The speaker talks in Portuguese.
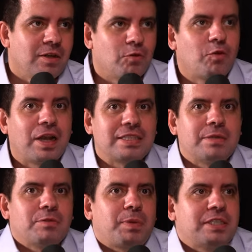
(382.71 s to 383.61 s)
Vou falar
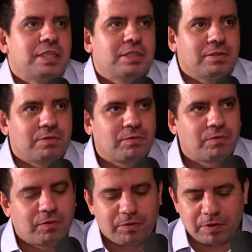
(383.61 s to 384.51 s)
assim para a gente
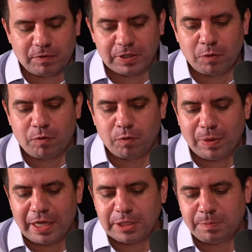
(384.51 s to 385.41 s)
fazer um,
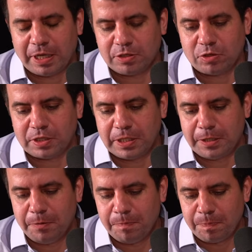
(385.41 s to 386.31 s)
uma linha de
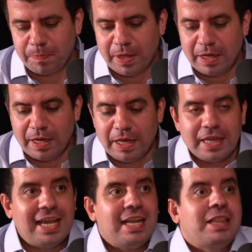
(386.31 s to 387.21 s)
raciocínio.
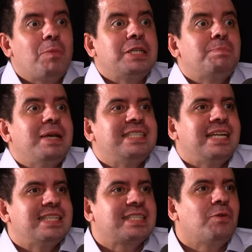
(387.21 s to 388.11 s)
E ele tem uma
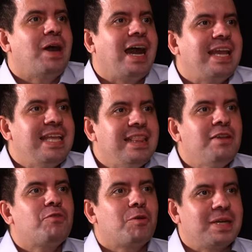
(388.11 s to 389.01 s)
especialização ainda
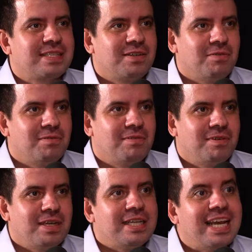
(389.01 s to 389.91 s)
em formação.
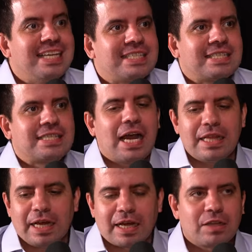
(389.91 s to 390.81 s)
E ele sai
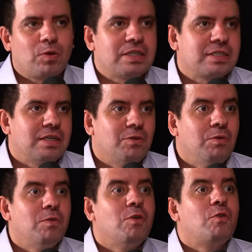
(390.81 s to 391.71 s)
da
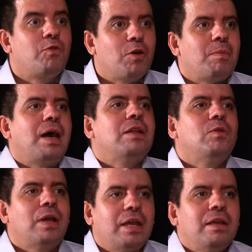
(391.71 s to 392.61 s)
graduação
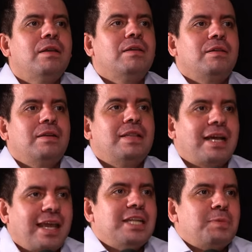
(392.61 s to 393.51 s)
formado em
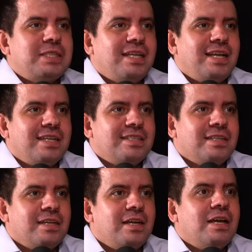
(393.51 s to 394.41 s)
naquela especialidade.
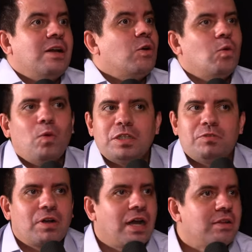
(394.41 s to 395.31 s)
O
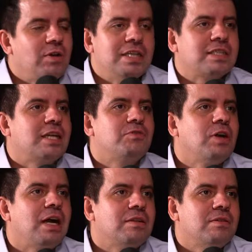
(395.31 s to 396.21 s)
advogado, ele sai
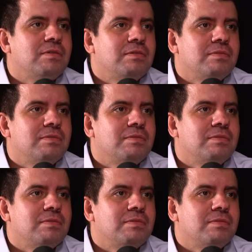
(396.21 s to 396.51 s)
advogado.